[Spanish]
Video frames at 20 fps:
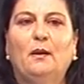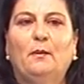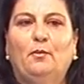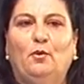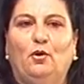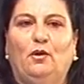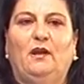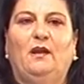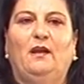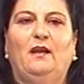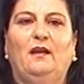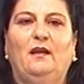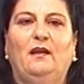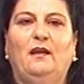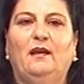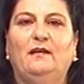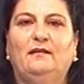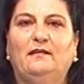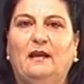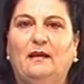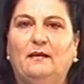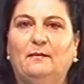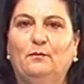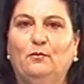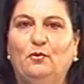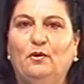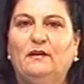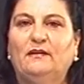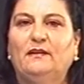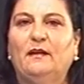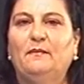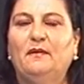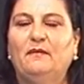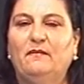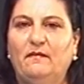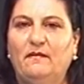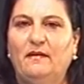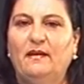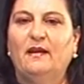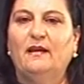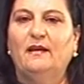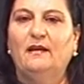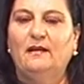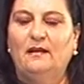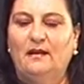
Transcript: porque esta mujer también vivía en